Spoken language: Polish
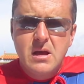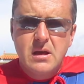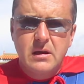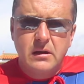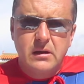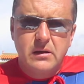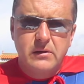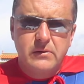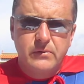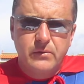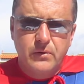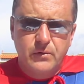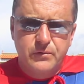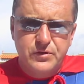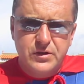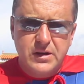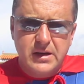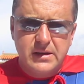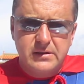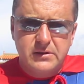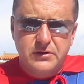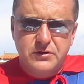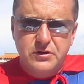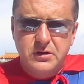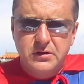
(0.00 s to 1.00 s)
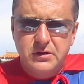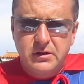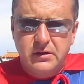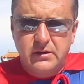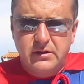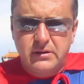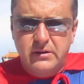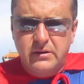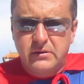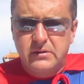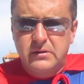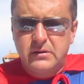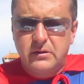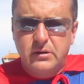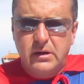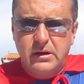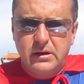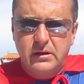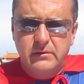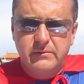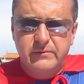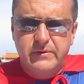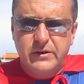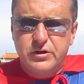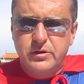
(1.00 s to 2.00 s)
i wówczas co się dzieje, drodzy
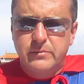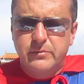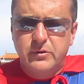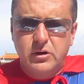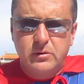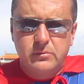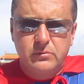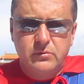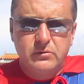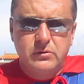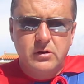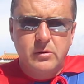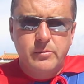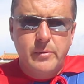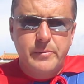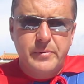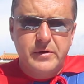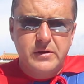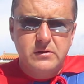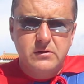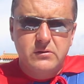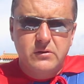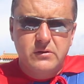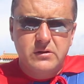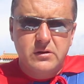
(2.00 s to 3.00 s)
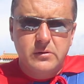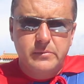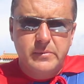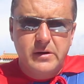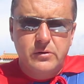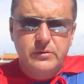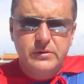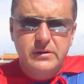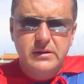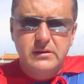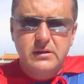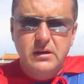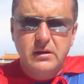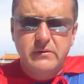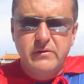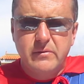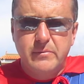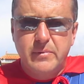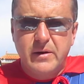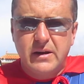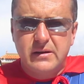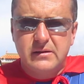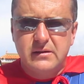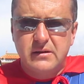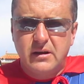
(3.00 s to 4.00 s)
kochani, w waszym domu? No po prostu osoba o niskich
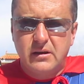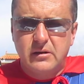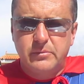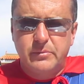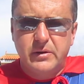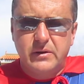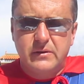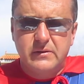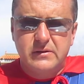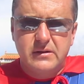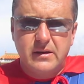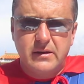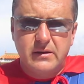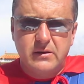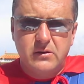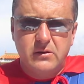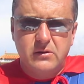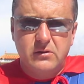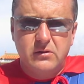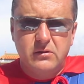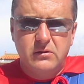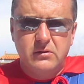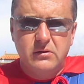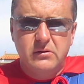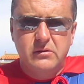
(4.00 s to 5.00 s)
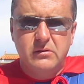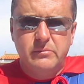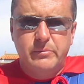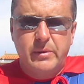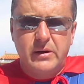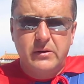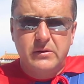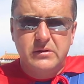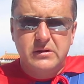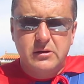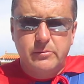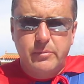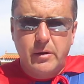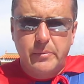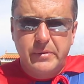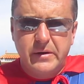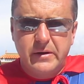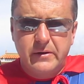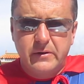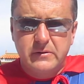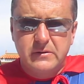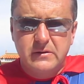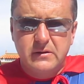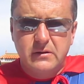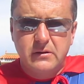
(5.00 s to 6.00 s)
wibracjach, pijąca alkohol, y, paląca
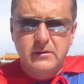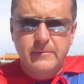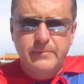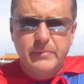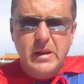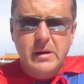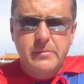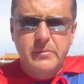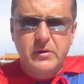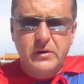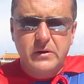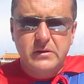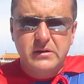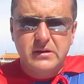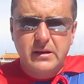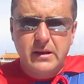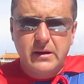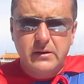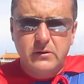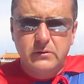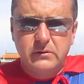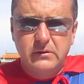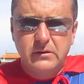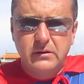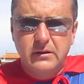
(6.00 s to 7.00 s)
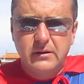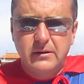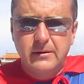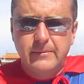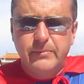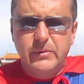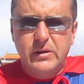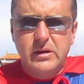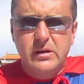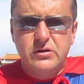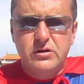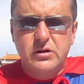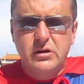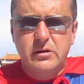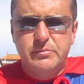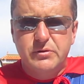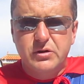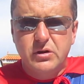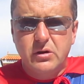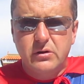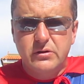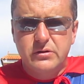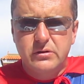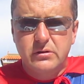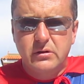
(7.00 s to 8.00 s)
papierosy, y, biorąca narkotyki, jeżeli
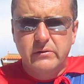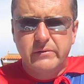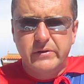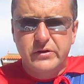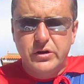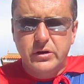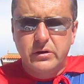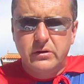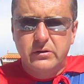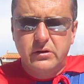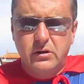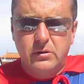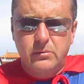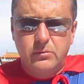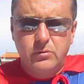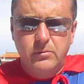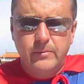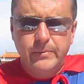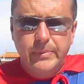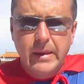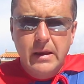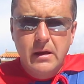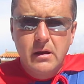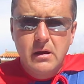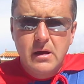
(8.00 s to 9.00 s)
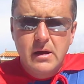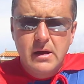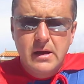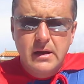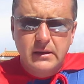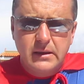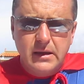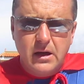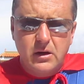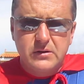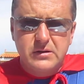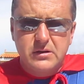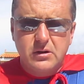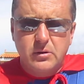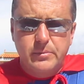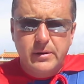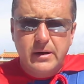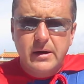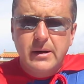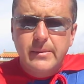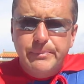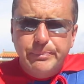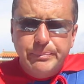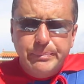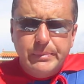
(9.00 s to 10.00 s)
przychodzi do waszego domu, ta
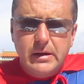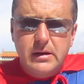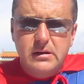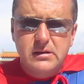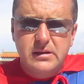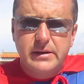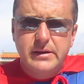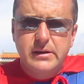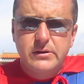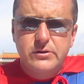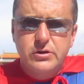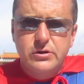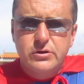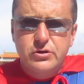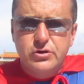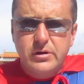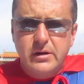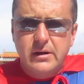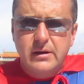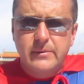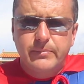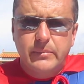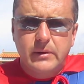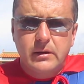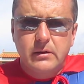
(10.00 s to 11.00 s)
osoba zanieczyszcza